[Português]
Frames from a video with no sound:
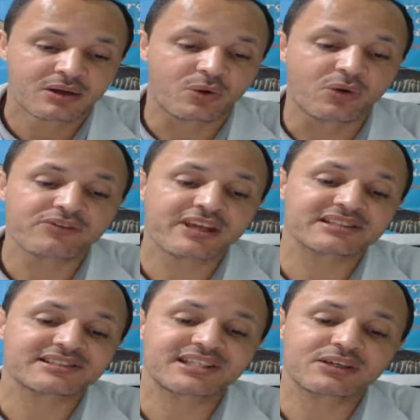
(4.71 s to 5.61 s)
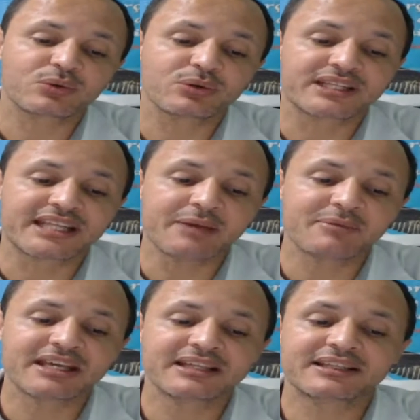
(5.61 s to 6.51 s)
com o versículo
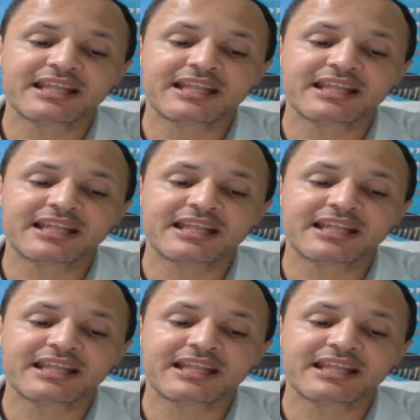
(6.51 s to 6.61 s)
tema em